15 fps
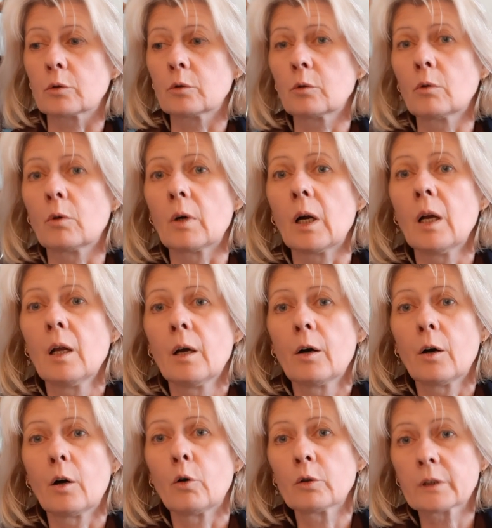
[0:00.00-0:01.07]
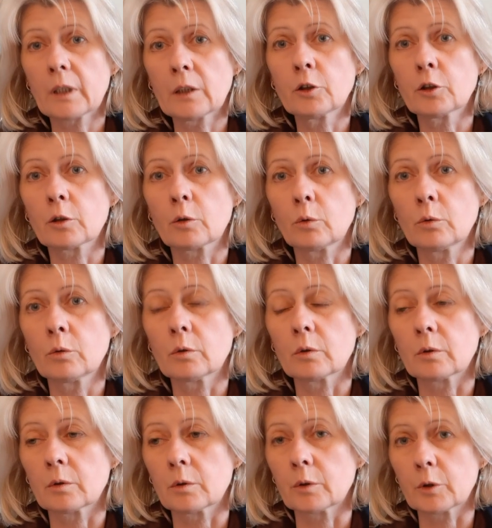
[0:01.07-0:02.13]
но а, он раньше
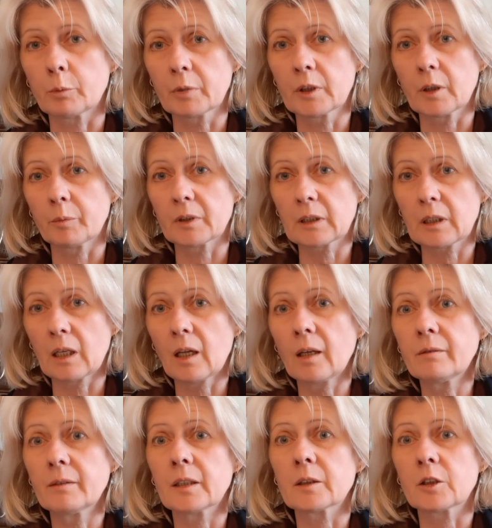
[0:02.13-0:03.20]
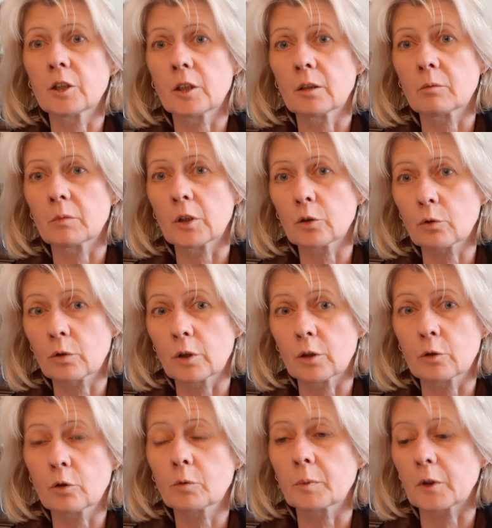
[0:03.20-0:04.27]
был обезглавлен, чем Иисус
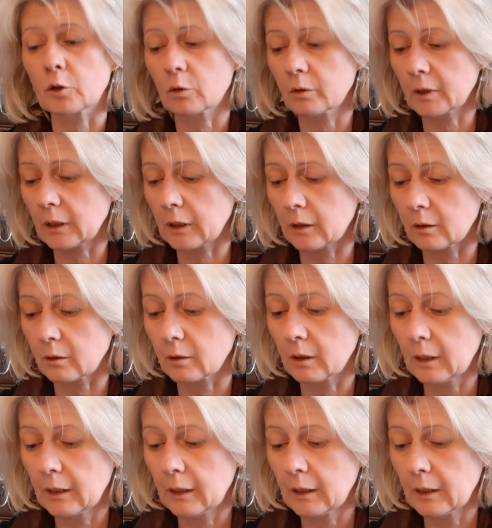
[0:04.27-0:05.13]
Христос пошел на крест.